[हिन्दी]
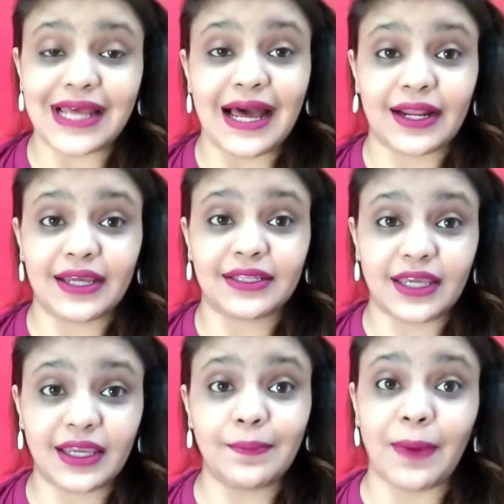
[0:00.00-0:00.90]
एंड आई
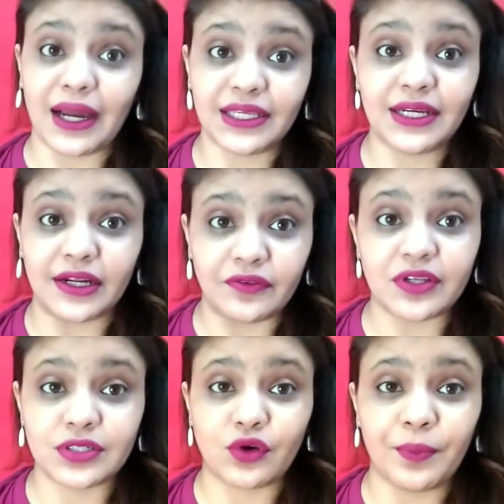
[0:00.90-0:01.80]
थिंक बाकी
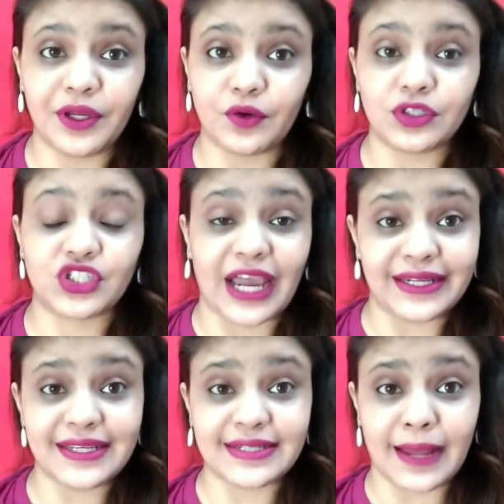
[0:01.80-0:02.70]
कंट्रीज को भी यू नो
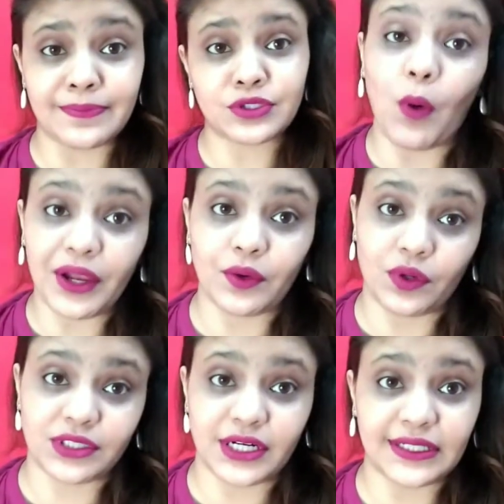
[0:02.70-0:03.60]
चाइनीज ऐप्स को
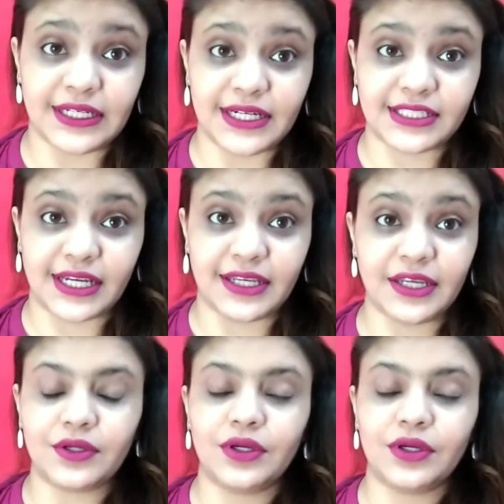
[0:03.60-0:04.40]
बॉयकॉट कर देना चाहिए